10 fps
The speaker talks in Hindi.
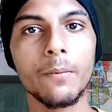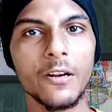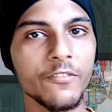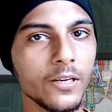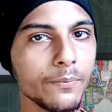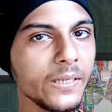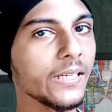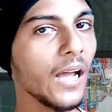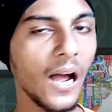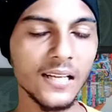पर फिर भी
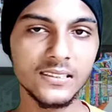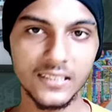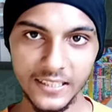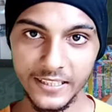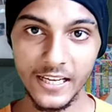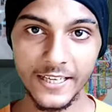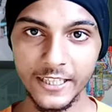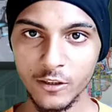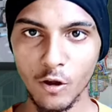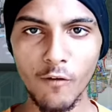ये आज इंडिया
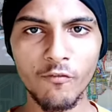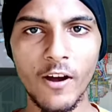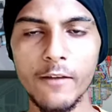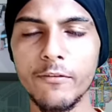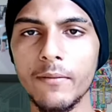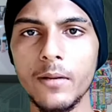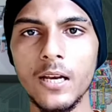की टॉप फाइव